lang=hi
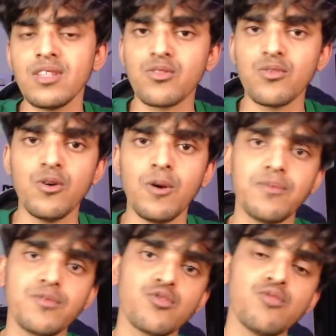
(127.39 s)
तो
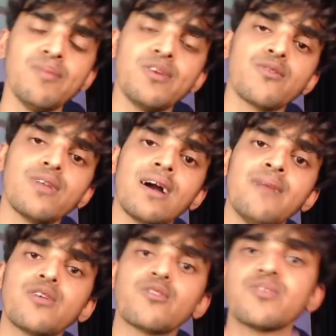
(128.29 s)
शुरू में मेरे को लगा
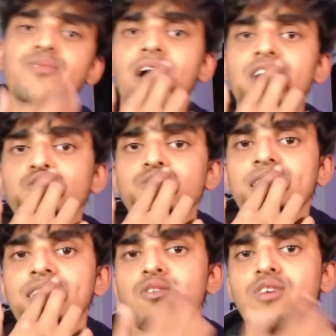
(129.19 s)
मेरे को सिर्फ यहाँ चोट
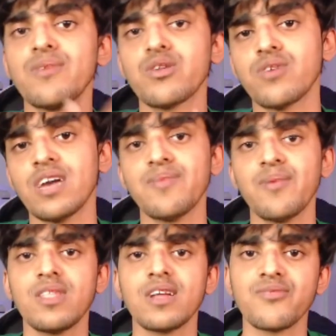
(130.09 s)
आई है क्योंकि मेरे को कहीं पे
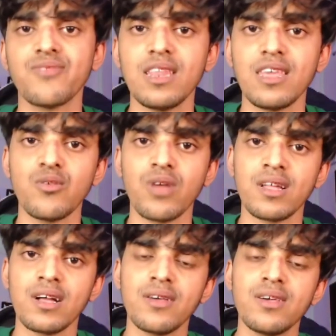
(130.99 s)
भी दर्द फील नहीं हो रहा
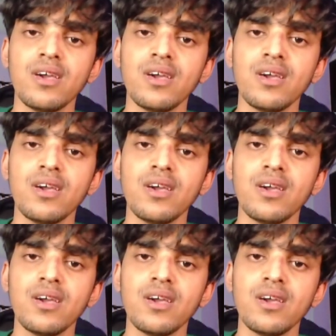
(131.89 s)
था